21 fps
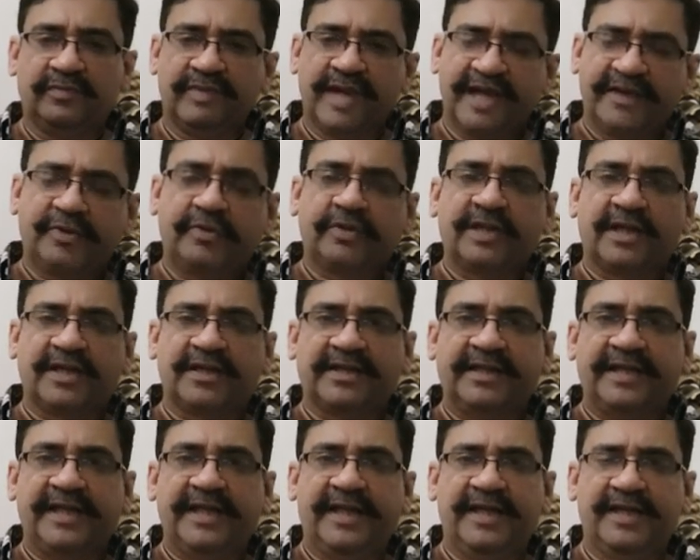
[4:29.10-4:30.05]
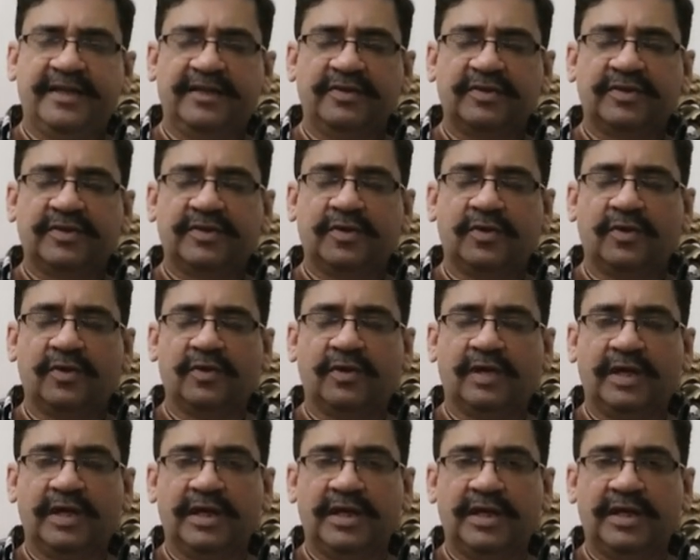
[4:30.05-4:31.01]
मैं तो तख्ती उसको
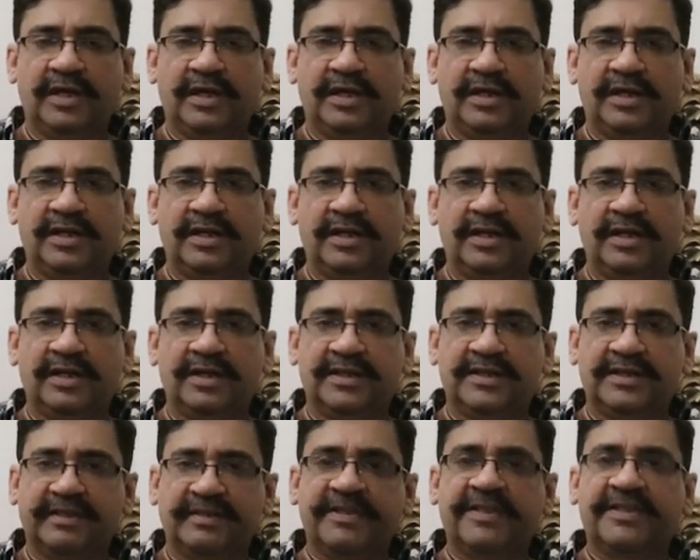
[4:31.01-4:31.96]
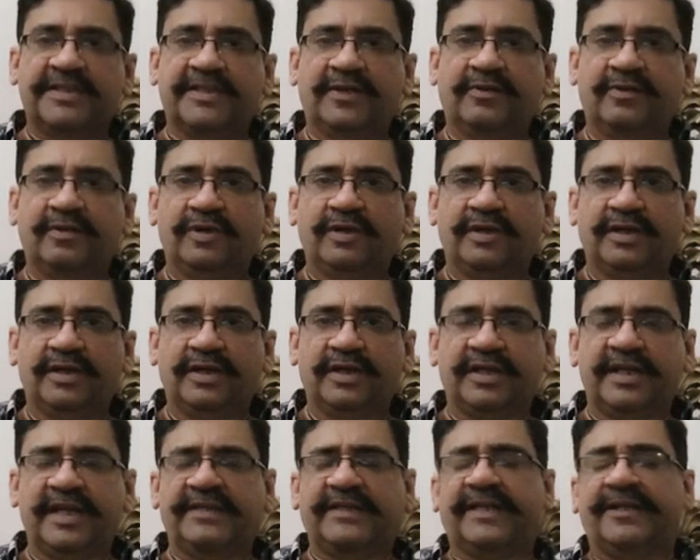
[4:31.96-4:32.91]
आ, समझता हूं और
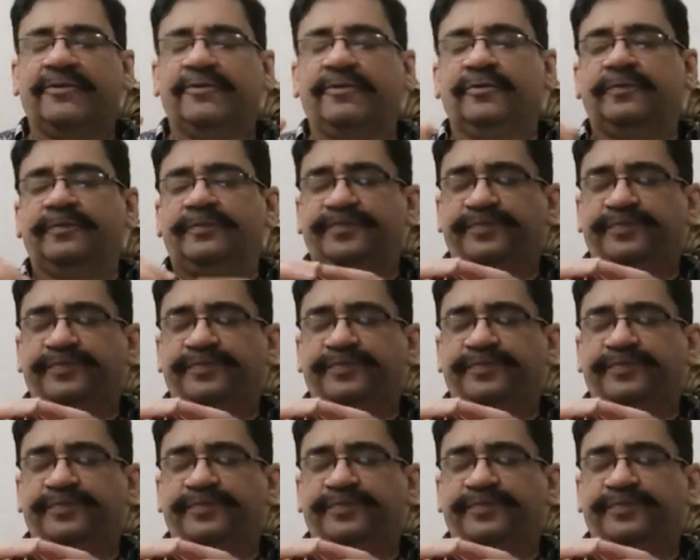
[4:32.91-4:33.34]
कहता हूं